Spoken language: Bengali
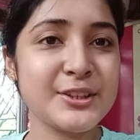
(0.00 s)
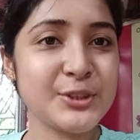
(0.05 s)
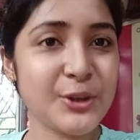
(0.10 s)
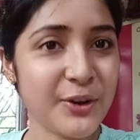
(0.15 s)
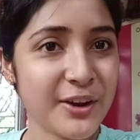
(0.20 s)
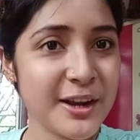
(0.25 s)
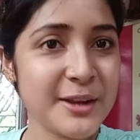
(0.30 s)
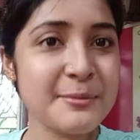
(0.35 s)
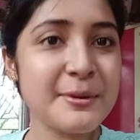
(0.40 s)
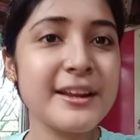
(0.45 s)

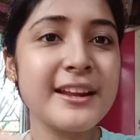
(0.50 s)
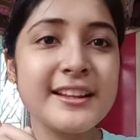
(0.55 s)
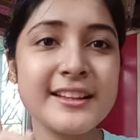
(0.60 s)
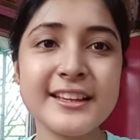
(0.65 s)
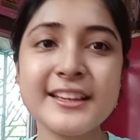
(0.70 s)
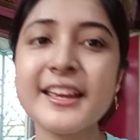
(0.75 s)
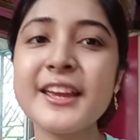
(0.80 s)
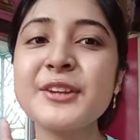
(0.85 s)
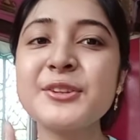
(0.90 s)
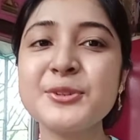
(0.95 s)
সকালবেলা
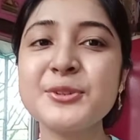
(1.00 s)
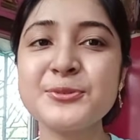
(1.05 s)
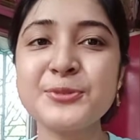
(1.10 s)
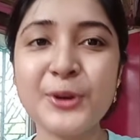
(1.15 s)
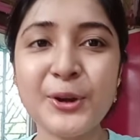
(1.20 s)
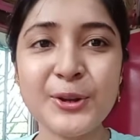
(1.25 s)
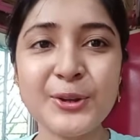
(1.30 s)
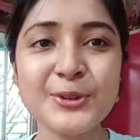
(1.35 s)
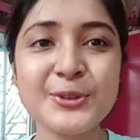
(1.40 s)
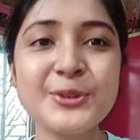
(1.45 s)
থেকে একটু
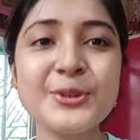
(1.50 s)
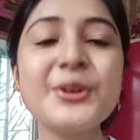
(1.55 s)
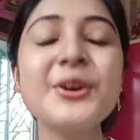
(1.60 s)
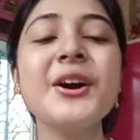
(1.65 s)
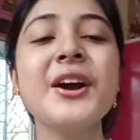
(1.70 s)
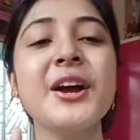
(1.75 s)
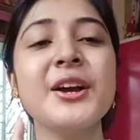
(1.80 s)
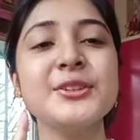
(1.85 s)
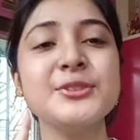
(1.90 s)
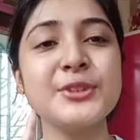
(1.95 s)
ফলো করো
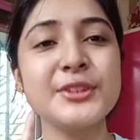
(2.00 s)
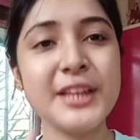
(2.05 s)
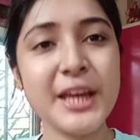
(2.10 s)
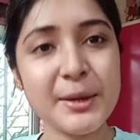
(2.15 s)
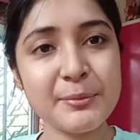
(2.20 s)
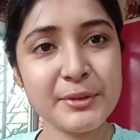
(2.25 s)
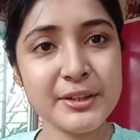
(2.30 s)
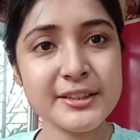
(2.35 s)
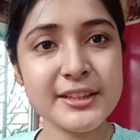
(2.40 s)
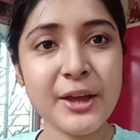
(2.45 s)
যদি
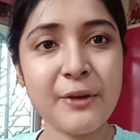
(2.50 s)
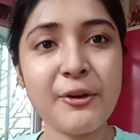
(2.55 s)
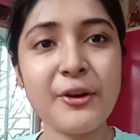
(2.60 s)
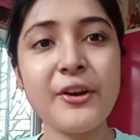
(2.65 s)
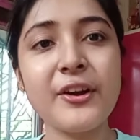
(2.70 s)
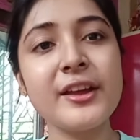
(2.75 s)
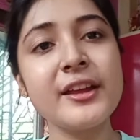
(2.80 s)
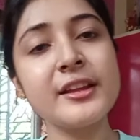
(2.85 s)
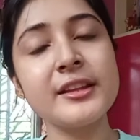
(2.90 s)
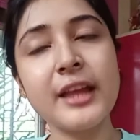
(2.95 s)
আমি দেওয়া
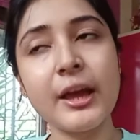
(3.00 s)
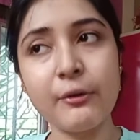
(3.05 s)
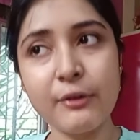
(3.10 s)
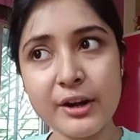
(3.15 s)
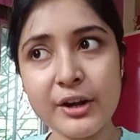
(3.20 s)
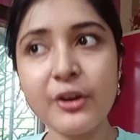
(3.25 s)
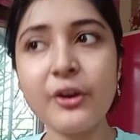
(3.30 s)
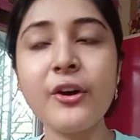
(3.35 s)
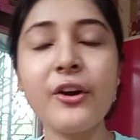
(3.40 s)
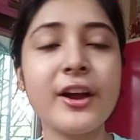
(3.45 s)
হয়
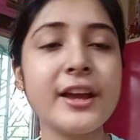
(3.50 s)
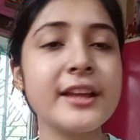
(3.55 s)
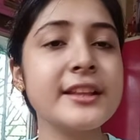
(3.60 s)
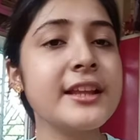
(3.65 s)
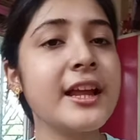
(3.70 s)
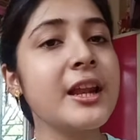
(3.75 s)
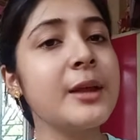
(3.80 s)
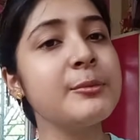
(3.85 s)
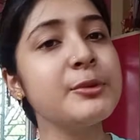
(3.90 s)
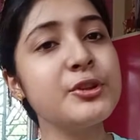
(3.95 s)
দেওয়ার হয়
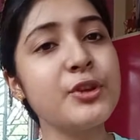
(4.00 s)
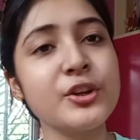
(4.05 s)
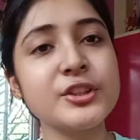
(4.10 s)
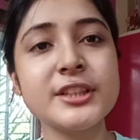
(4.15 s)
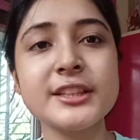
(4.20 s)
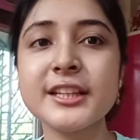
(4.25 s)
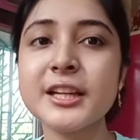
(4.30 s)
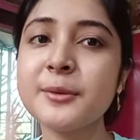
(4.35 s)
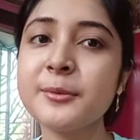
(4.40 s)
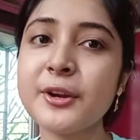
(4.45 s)
তাহলে আমি
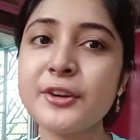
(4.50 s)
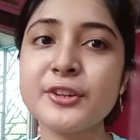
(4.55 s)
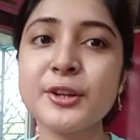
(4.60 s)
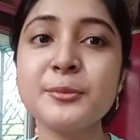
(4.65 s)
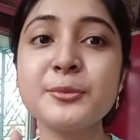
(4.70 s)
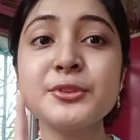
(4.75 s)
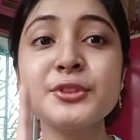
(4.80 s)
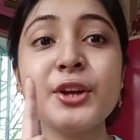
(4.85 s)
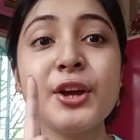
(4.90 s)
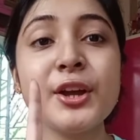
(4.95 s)
দশটা থেকে
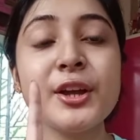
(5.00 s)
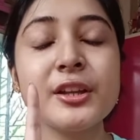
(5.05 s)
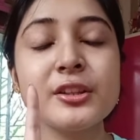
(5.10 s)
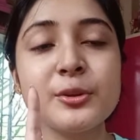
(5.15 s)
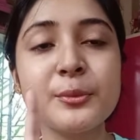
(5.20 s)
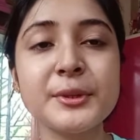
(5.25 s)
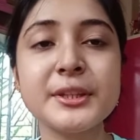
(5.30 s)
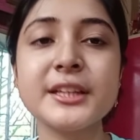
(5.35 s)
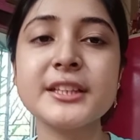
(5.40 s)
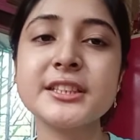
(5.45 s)
বারোটার মধ্যে
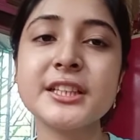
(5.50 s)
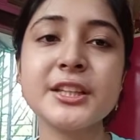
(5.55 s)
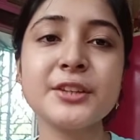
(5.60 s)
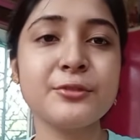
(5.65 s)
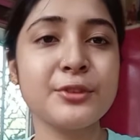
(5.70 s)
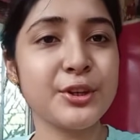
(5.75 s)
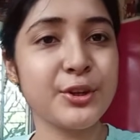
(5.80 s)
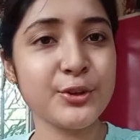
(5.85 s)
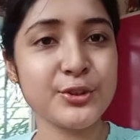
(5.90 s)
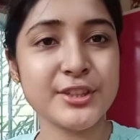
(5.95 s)
তোমাদের সাথে
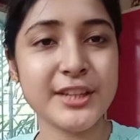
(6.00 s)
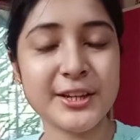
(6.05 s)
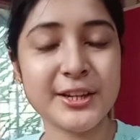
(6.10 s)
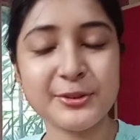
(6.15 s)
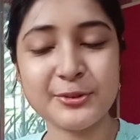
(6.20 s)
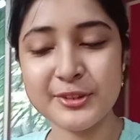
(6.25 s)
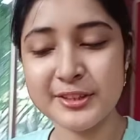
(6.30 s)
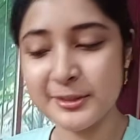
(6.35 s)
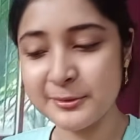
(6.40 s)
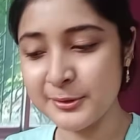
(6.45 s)
ভিডিও শেয়ার
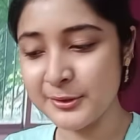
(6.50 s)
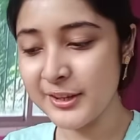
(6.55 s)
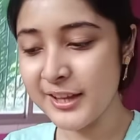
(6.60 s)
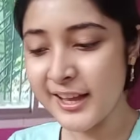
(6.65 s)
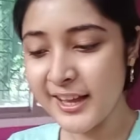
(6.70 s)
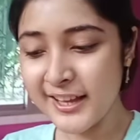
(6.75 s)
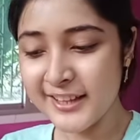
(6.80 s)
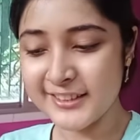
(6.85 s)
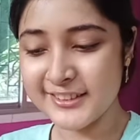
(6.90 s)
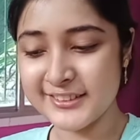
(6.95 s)
করে দেবো
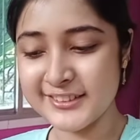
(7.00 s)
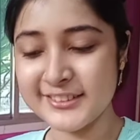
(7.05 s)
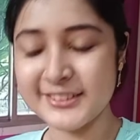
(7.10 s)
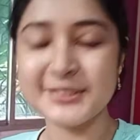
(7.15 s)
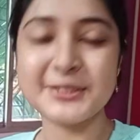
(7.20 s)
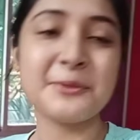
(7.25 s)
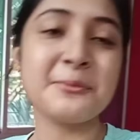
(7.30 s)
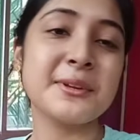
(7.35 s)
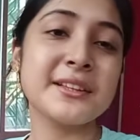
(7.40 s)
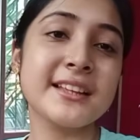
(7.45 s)
তো
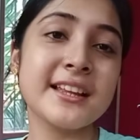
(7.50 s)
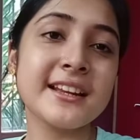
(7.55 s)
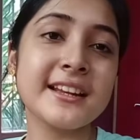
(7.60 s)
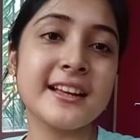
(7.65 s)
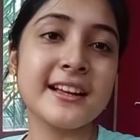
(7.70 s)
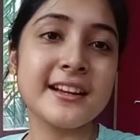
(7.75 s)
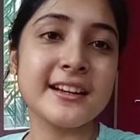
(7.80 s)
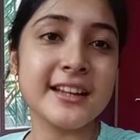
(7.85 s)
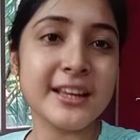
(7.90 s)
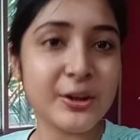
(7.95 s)
তোমাদের
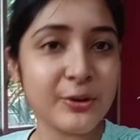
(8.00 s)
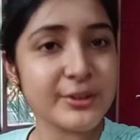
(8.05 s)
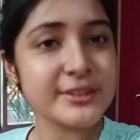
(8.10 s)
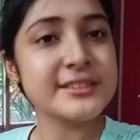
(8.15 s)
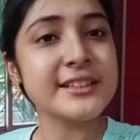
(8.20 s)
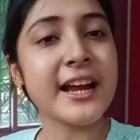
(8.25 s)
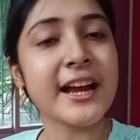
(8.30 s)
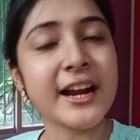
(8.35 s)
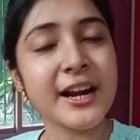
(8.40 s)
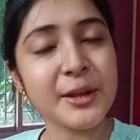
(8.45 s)

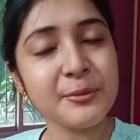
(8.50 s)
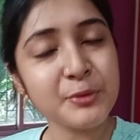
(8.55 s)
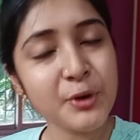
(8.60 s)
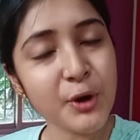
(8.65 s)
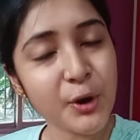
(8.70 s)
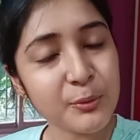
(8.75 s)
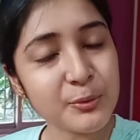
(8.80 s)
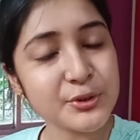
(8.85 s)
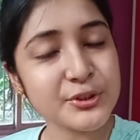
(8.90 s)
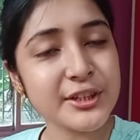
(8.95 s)
রিকোয়েস্ট রাখার আমি
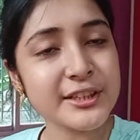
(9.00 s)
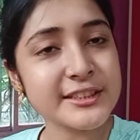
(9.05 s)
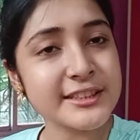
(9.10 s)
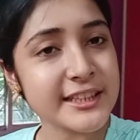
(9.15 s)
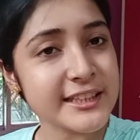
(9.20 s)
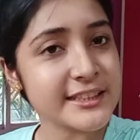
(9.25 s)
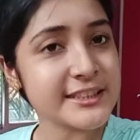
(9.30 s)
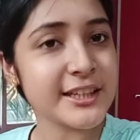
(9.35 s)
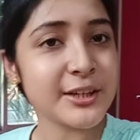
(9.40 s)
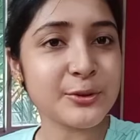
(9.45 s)
অবশ্যই
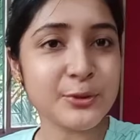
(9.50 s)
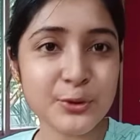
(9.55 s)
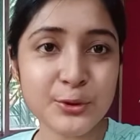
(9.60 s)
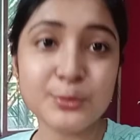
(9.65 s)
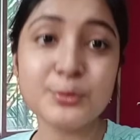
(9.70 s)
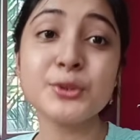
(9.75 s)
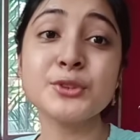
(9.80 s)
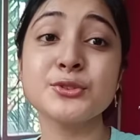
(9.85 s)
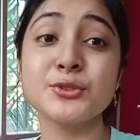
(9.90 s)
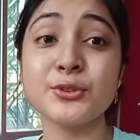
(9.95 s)
চেষ্টা
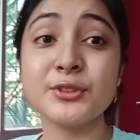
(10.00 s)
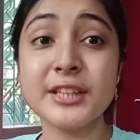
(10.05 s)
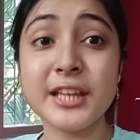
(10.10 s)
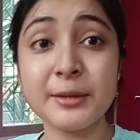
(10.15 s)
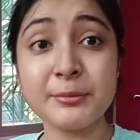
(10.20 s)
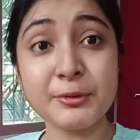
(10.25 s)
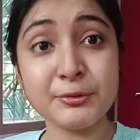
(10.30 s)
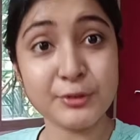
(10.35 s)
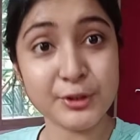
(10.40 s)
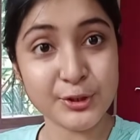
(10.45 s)
করব যদি
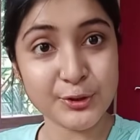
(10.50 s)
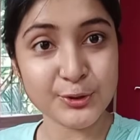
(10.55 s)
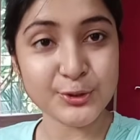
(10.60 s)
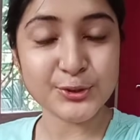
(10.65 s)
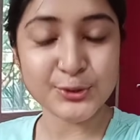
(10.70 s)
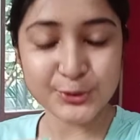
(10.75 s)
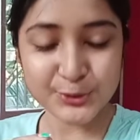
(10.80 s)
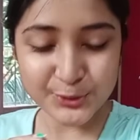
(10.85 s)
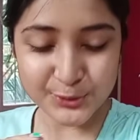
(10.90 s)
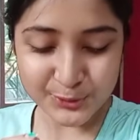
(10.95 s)
আমি ভিডিও
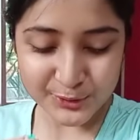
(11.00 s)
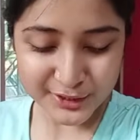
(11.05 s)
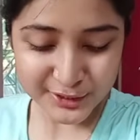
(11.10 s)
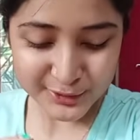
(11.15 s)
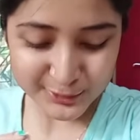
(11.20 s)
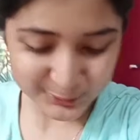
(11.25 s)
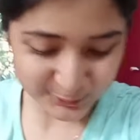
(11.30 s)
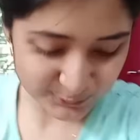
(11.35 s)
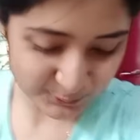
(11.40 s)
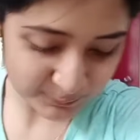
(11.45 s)
শ্যুট করি
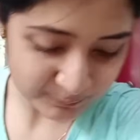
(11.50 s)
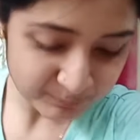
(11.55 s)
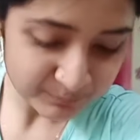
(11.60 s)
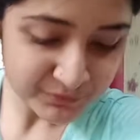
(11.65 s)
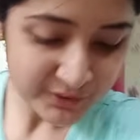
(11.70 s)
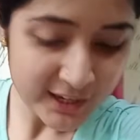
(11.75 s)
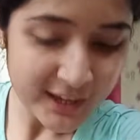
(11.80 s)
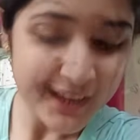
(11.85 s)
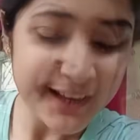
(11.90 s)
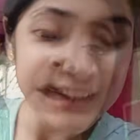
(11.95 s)
তো
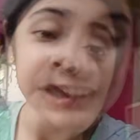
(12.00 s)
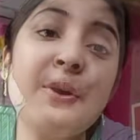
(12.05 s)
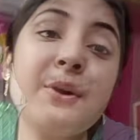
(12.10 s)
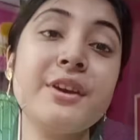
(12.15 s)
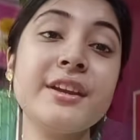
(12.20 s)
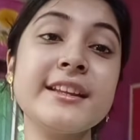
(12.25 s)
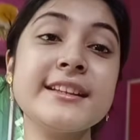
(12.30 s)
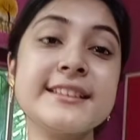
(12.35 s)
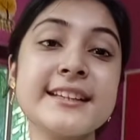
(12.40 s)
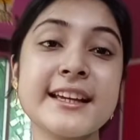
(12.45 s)
আর এখন
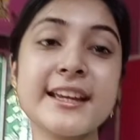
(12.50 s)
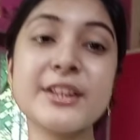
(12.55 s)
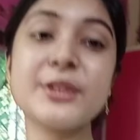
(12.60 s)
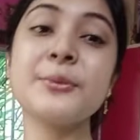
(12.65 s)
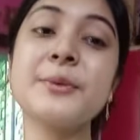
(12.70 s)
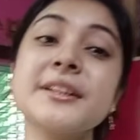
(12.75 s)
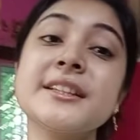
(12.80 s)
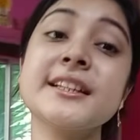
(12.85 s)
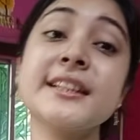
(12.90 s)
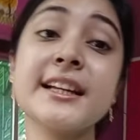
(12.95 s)
নিচে গিয়ে
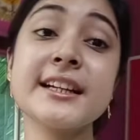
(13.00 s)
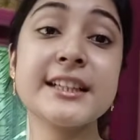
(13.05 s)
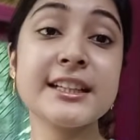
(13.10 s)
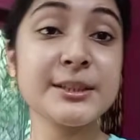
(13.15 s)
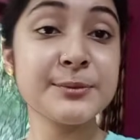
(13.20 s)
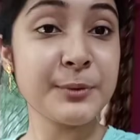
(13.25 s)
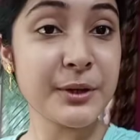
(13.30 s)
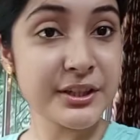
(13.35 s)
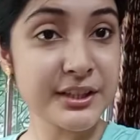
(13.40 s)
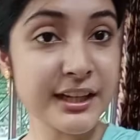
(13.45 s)
তোমাদের সাথে একটা
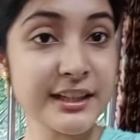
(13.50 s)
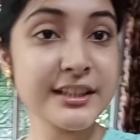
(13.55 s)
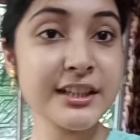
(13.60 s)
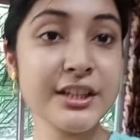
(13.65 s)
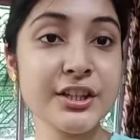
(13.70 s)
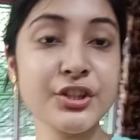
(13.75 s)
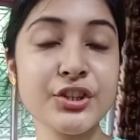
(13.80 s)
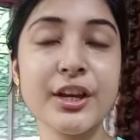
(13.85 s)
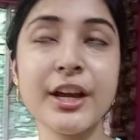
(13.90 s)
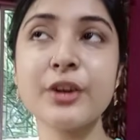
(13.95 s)
স্পেশাল
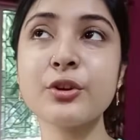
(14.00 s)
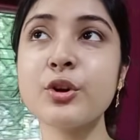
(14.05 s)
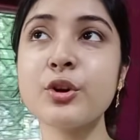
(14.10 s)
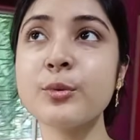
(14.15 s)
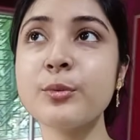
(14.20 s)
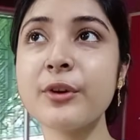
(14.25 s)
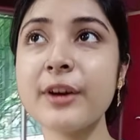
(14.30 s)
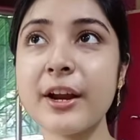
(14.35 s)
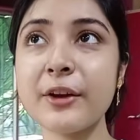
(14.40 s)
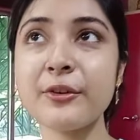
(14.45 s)
জিনিস শেয়ার
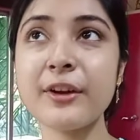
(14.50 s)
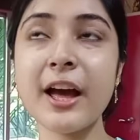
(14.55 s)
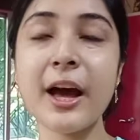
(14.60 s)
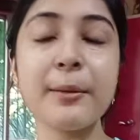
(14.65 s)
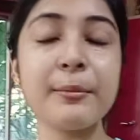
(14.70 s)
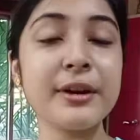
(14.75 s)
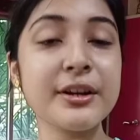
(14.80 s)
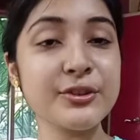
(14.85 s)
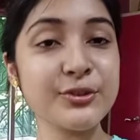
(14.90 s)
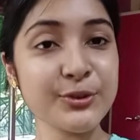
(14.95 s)
করবো কেননা
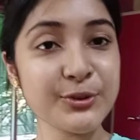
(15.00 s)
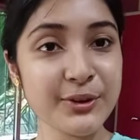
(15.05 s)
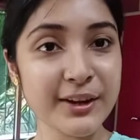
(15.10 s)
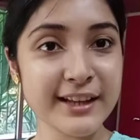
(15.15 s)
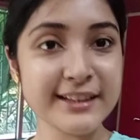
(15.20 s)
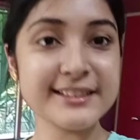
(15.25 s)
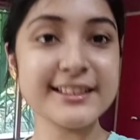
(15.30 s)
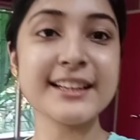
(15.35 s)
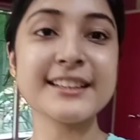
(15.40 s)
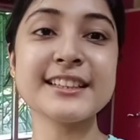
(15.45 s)
আমার জন্য
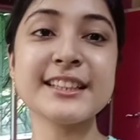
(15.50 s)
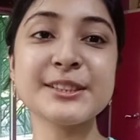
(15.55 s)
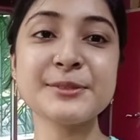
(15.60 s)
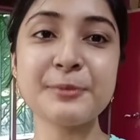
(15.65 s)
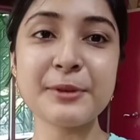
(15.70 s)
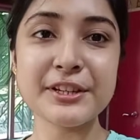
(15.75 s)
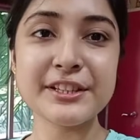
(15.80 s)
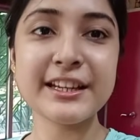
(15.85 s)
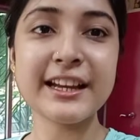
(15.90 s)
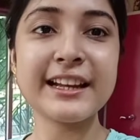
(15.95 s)
এসে একটা
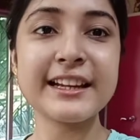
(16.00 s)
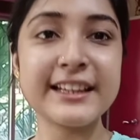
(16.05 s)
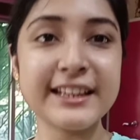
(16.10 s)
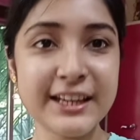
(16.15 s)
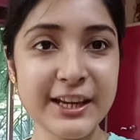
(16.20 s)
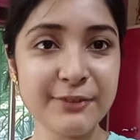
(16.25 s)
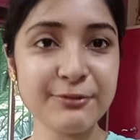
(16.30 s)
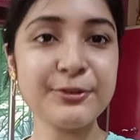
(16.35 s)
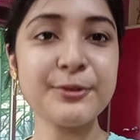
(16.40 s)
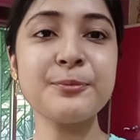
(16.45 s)
স্পেশাল
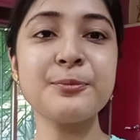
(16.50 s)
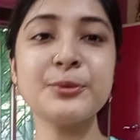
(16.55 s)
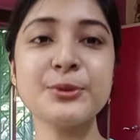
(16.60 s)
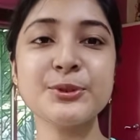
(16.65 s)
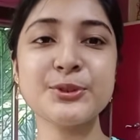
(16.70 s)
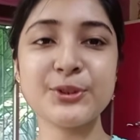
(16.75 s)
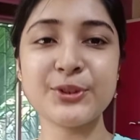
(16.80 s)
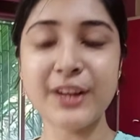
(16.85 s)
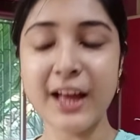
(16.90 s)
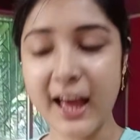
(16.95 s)
গিফট
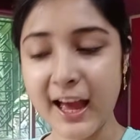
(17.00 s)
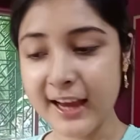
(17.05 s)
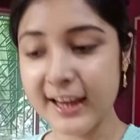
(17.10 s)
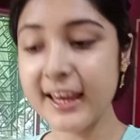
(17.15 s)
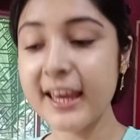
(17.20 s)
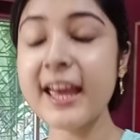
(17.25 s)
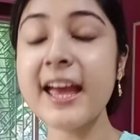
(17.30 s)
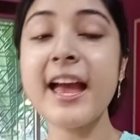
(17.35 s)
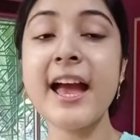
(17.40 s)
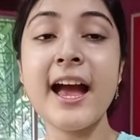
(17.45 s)
পুজোর
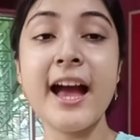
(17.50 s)
আগে